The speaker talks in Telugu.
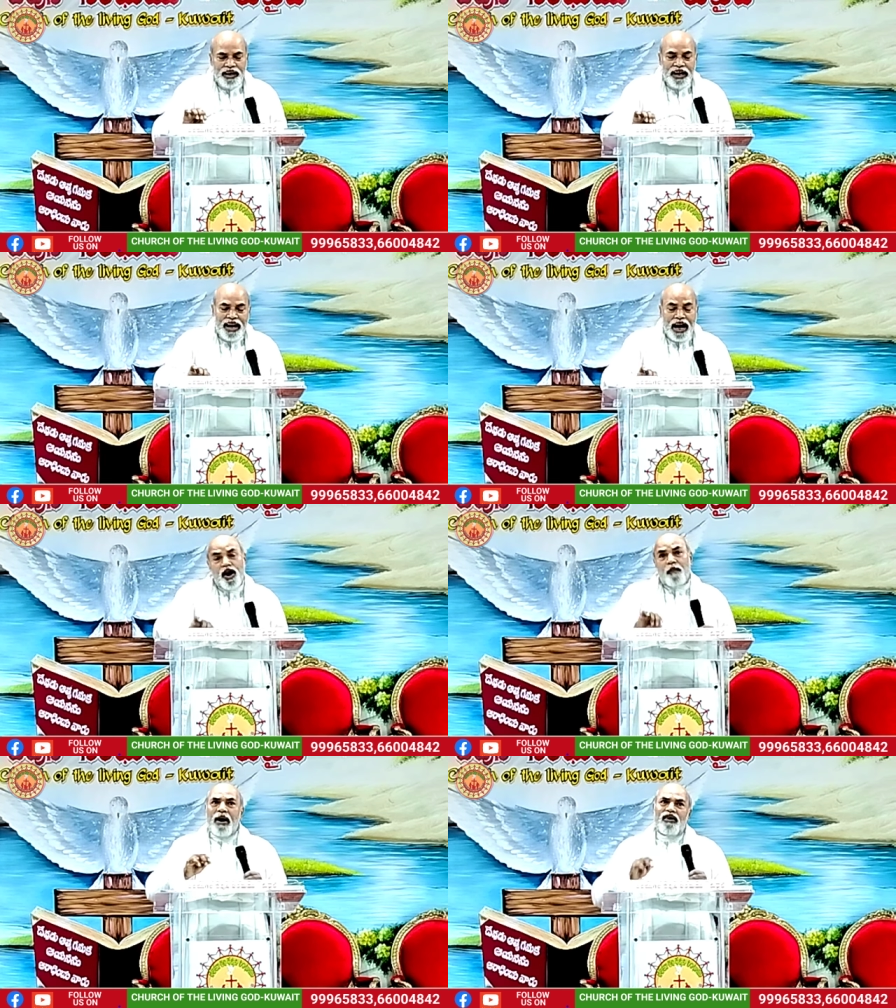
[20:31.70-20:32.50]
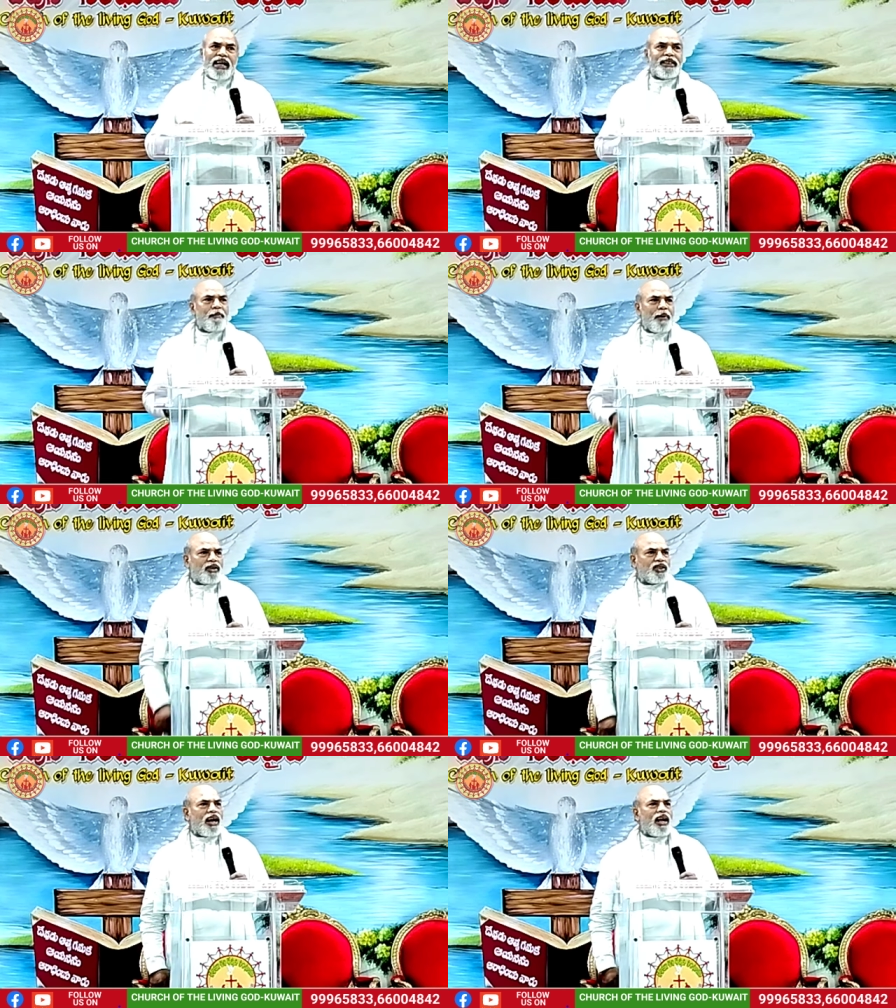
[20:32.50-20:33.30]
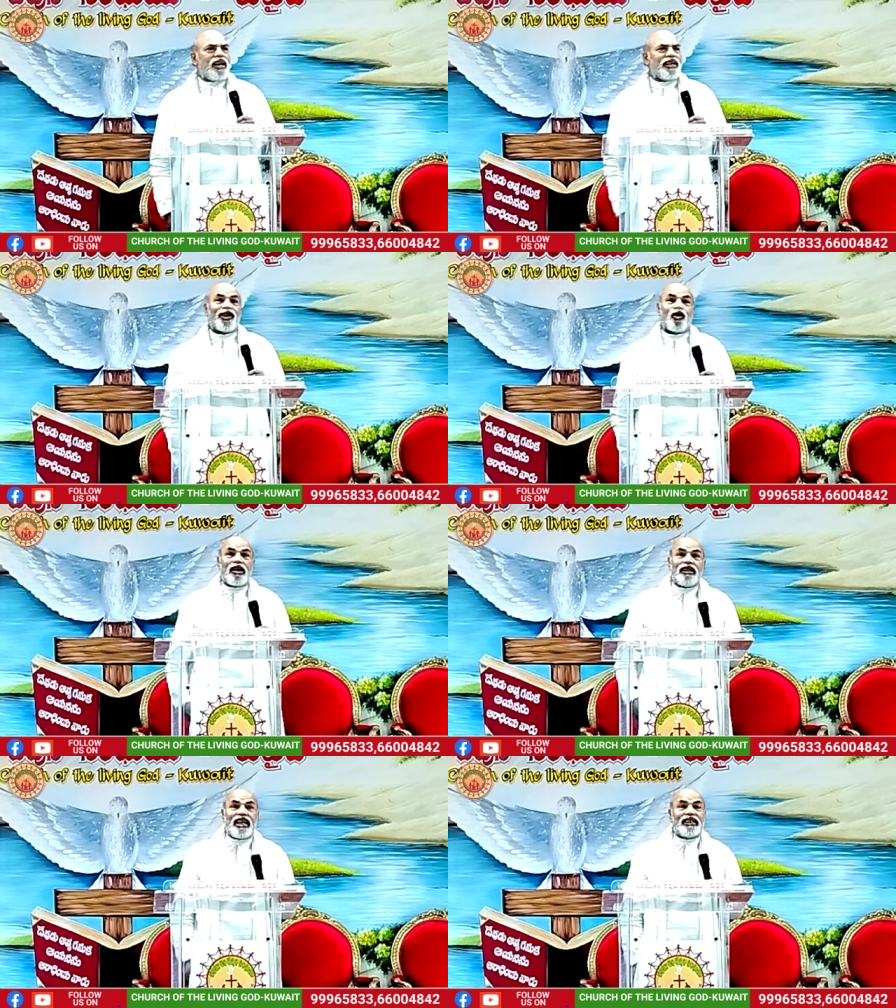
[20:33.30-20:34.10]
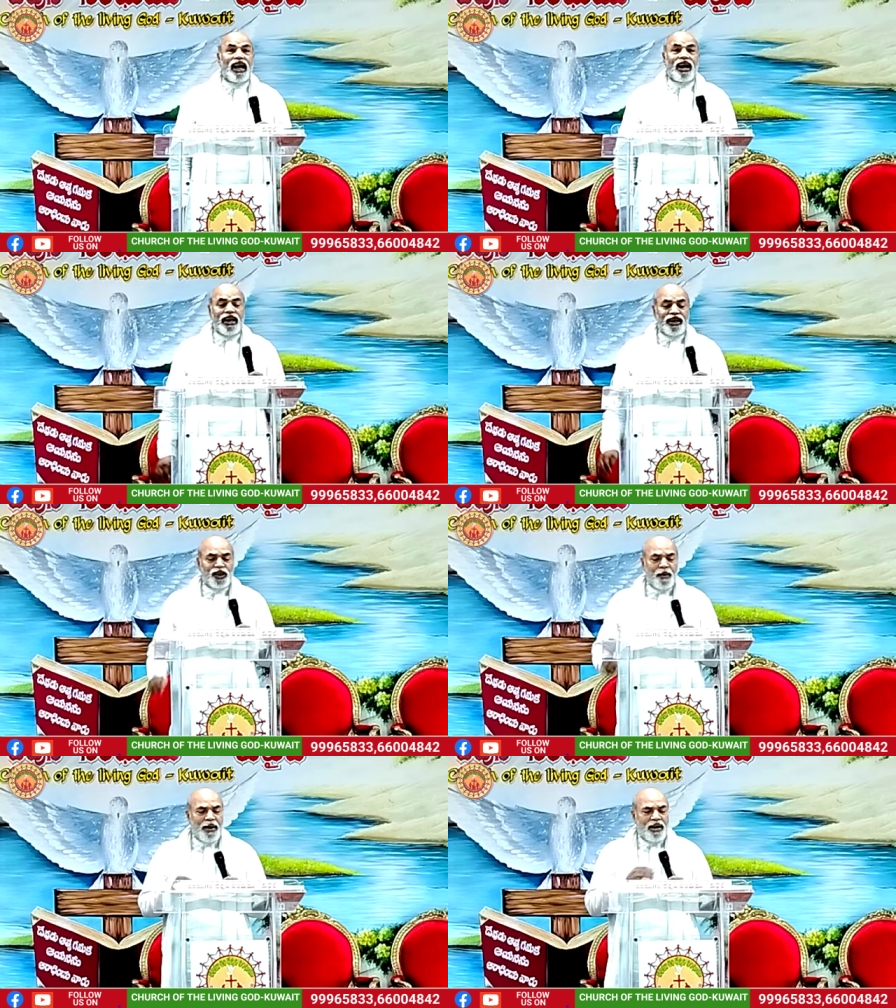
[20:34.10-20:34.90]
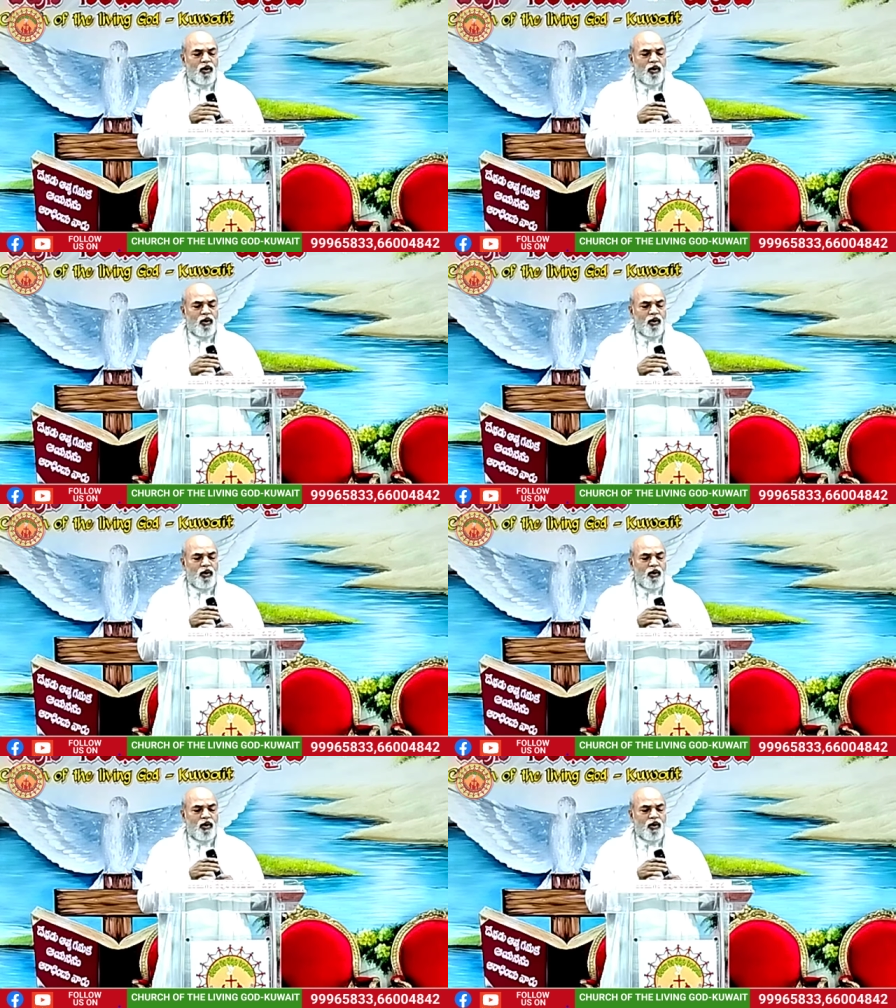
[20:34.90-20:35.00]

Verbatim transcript: ఈ రెండు పౌలే చెప్పాడు సంఘానికి కొరింది సంఘానికి చెప్పాడు